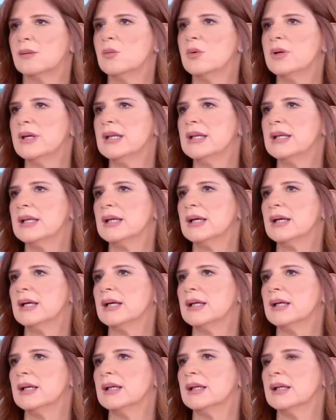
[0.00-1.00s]
تمويل
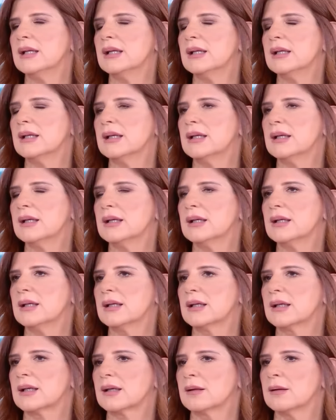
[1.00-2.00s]
آه،
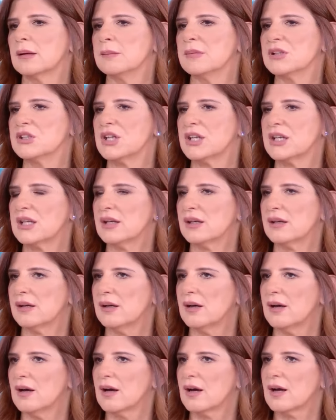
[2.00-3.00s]
مشاريع
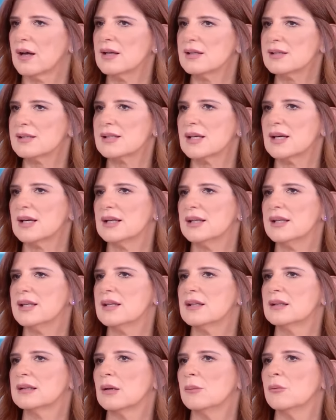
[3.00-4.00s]
خاصه هل
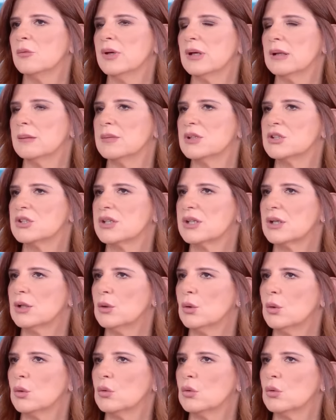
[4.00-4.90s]
هي تمويل المشاريع